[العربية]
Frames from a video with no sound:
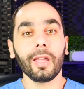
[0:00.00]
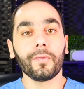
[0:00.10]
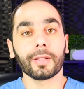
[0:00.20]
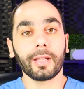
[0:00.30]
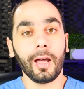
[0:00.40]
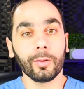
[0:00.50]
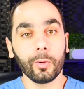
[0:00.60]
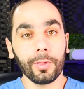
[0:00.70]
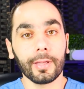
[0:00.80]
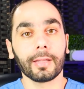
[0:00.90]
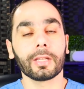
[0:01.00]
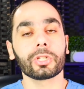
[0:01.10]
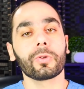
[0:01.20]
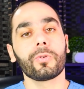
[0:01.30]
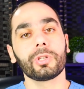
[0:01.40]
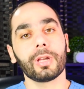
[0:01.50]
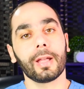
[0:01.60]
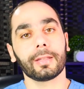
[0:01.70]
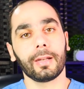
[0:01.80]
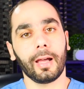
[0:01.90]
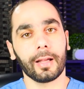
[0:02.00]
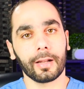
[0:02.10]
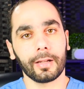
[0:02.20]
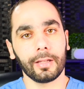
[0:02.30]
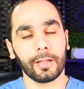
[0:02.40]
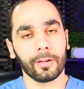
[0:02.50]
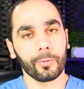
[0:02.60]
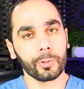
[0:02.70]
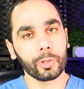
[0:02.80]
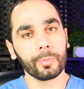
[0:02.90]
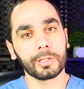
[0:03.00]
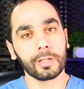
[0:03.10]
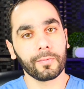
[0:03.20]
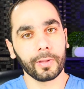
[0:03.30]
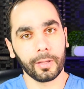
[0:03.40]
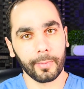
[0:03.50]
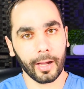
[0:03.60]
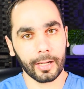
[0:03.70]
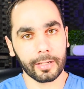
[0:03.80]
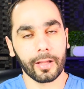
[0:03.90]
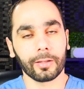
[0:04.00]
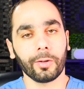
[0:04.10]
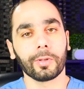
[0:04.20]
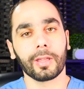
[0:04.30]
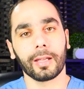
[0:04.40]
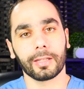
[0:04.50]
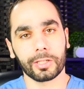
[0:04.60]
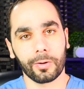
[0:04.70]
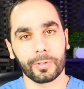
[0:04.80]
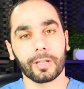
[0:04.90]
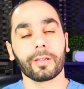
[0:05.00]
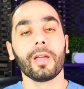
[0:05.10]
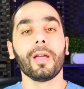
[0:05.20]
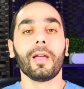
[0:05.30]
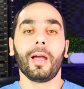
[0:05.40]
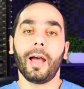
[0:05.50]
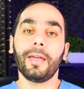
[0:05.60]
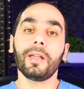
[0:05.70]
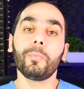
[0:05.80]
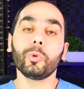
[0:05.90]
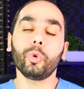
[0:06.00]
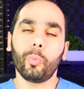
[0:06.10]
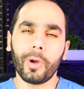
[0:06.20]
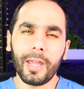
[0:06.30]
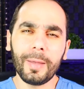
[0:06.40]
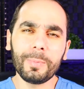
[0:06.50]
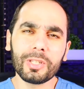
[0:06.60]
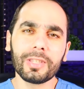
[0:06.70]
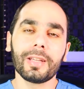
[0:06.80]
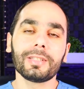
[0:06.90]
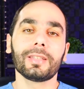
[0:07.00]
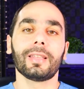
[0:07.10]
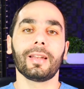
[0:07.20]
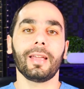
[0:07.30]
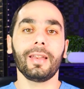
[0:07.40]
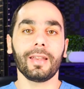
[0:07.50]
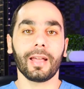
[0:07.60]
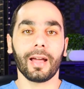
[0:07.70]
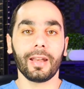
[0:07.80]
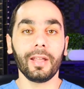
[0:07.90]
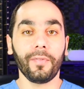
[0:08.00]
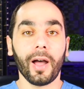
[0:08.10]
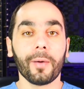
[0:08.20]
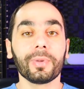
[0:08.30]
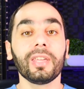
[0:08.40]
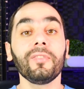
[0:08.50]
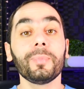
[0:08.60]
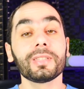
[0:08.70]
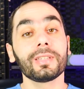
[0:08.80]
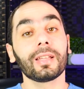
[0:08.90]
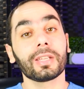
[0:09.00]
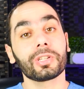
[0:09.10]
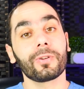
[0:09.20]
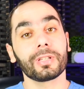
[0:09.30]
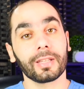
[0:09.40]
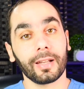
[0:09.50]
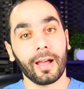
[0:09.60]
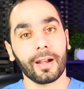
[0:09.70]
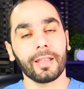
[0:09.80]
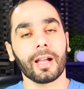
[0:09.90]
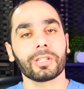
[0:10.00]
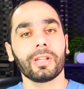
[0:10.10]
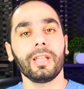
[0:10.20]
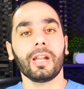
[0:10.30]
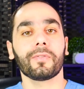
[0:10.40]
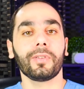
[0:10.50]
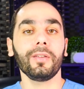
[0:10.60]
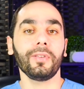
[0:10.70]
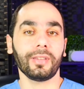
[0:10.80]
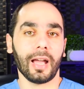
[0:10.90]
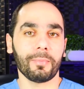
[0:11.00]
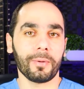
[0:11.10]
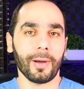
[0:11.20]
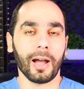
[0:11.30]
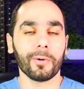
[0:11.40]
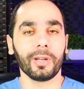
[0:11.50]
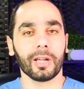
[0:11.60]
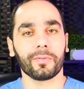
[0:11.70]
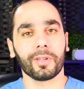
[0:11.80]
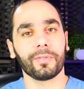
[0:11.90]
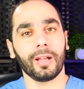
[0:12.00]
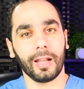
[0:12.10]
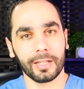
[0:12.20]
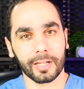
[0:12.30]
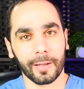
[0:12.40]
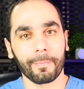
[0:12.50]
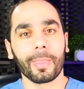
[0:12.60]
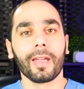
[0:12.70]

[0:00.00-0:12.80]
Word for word: كيف تحدث التشنجات الحرارية وشو بصير في الدماغ عشان تحدث هاي التشنجات هذا الموضوع مهم جدا جدا إن نفهم كيف بتصير التشنجات الحرارية عشان نعرف كيف نتعامل معها ونعرف كيف نعالجها